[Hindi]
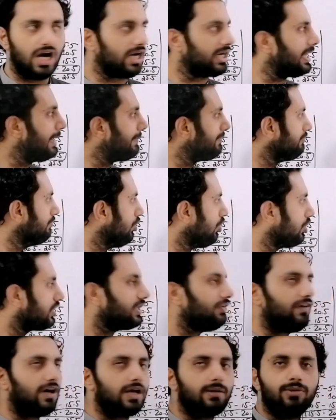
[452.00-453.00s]
अगर आप मोड
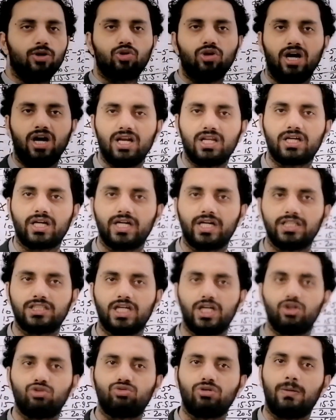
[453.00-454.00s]
के फार्मूले को हल करना
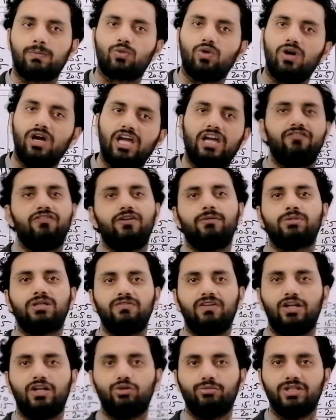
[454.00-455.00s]
चाह रहे हो तो आपको एफ एम की
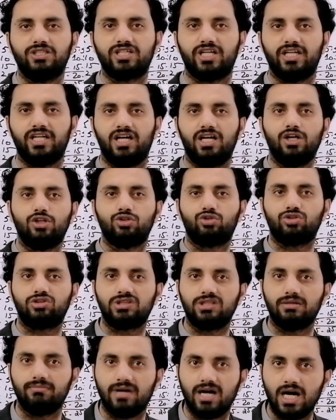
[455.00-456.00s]
वैल्यू मिल जाए ना तो
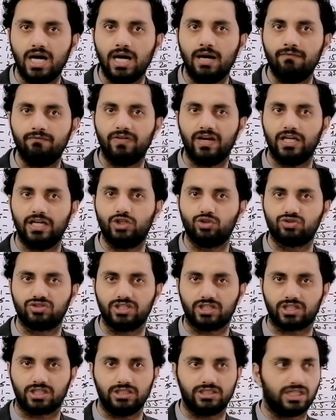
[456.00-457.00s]
तमाम वैल्यूज
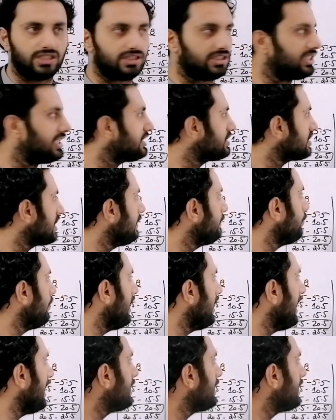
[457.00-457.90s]
निकल जाती हैं चाहे वो